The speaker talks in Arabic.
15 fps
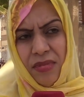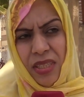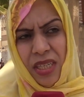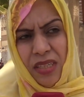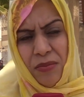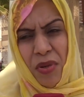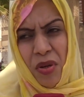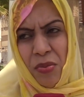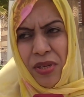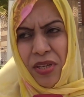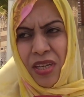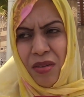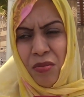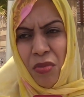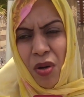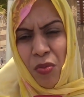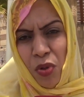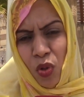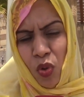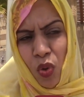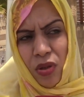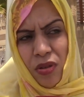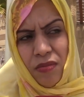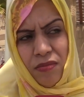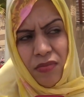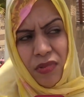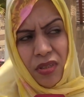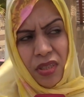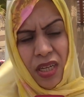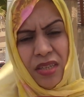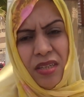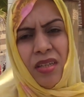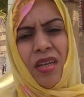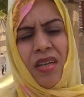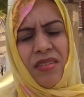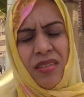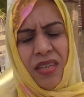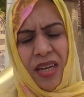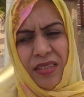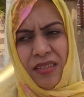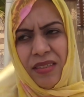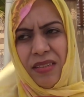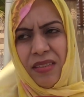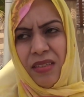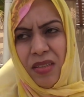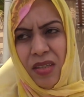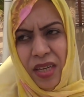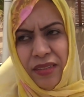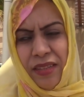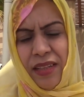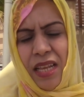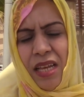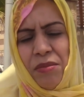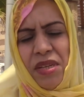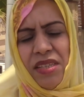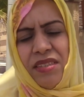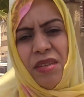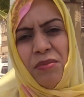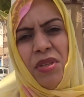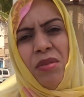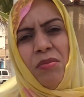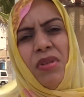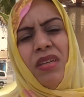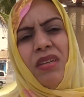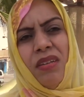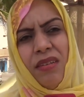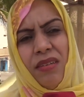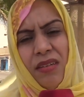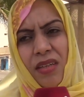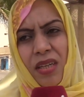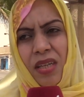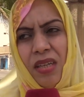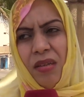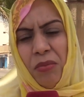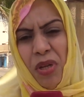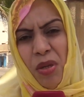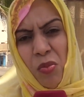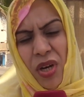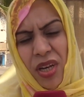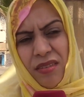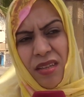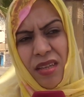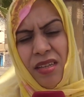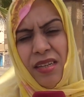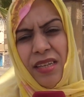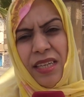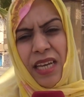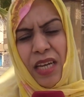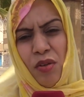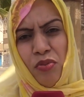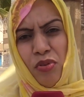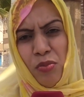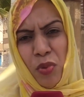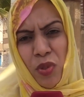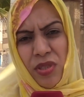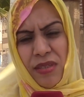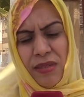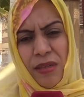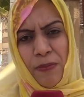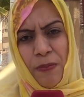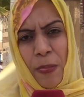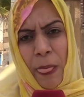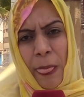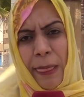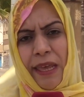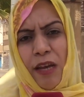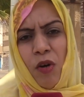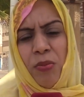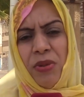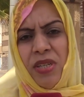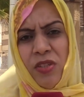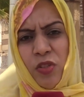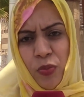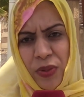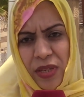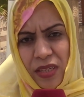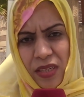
يعني ما هم ما هم الكل يعني نقص عدد عدد لا باس به من من المعطلين اللي كانوا في المعتصم وبالنسبه